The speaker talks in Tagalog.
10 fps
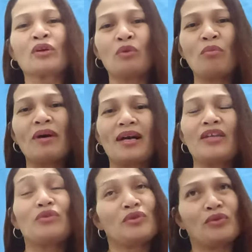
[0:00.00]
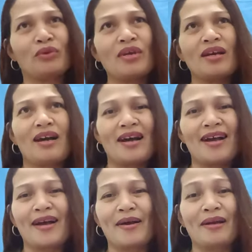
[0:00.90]
Kumbaga yun yung
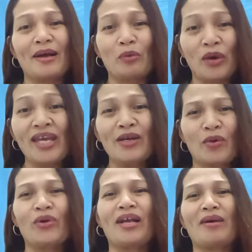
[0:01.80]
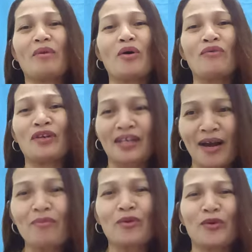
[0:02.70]
uh, way ko na
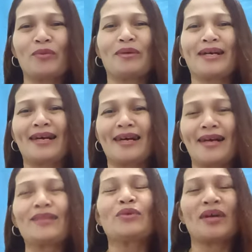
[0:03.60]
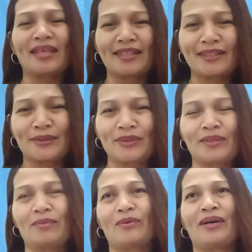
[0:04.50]
ma-overcome ko yung mga trials ko
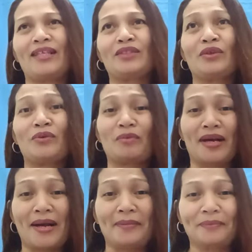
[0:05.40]
sa buhay. So yung mga